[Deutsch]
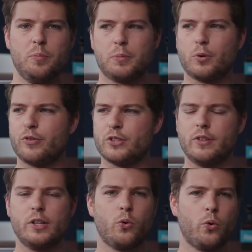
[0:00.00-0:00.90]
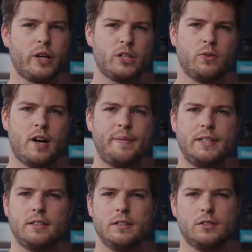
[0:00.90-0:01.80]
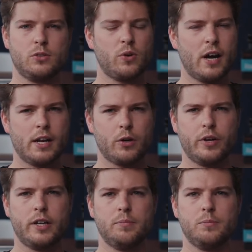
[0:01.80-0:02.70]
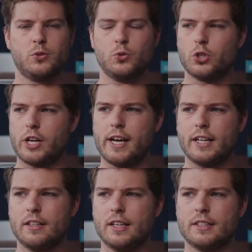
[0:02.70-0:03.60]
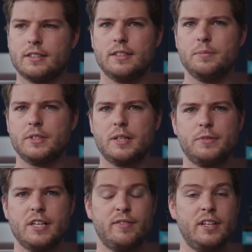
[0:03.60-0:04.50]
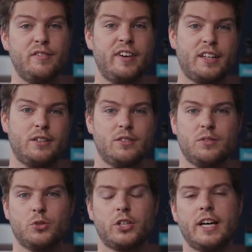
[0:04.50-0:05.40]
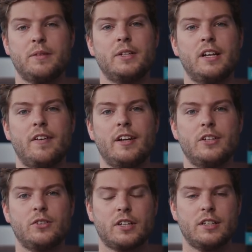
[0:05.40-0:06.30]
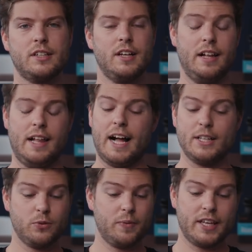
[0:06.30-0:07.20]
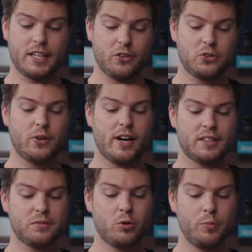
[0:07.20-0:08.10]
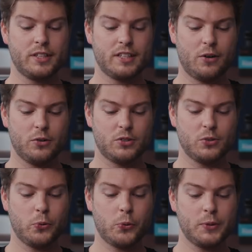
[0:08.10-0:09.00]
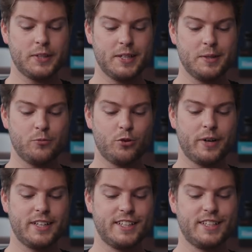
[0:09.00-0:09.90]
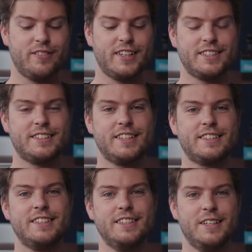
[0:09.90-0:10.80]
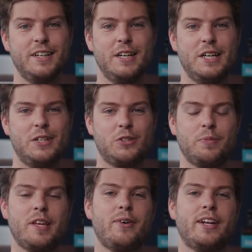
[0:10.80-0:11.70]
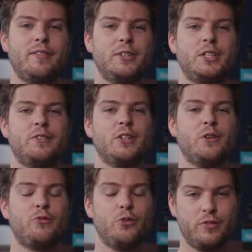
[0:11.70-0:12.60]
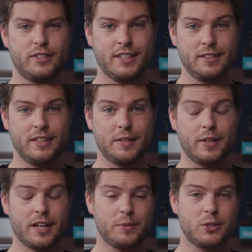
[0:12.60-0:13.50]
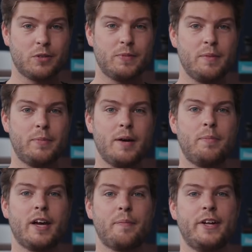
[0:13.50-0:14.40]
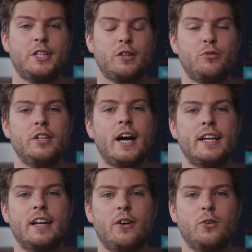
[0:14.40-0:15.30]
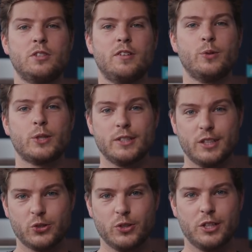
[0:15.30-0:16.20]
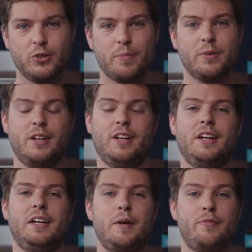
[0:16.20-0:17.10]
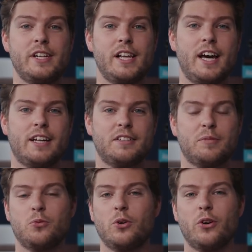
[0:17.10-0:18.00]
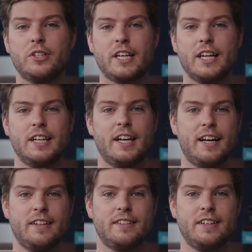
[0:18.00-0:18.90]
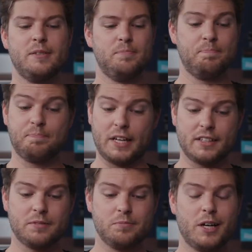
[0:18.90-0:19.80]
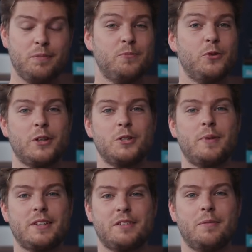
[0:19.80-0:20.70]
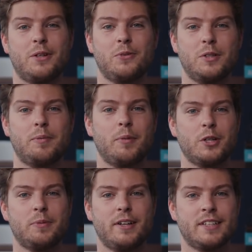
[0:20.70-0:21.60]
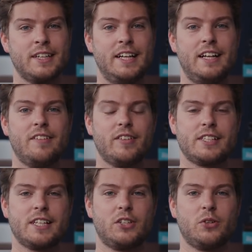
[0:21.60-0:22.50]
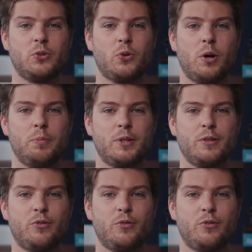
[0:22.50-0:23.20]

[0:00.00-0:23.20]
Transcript: mit professionellen Codecs zu arbeiten, zu colorgraden, zu schneiden. Jetzt, ähm, es gibt sehr viele Effekte zum Schneiden mittlerweile da drin. Also ich kann euch nur raten, probiert es aus und ähm, von meiner Seite war es das jetzt hier zum Thema DaVinci Resolve 15. Ich bedanke mich nochmal bei Blackmagic für die Einladung. Es war wirklich ein sehr schöner Trip habe viel gelernt, ich habe coole Leute kennengelernt. Ähm, hat ja wirklich Spaß gemacht und ich bin mal gespannt, was da jetzt noch so kommt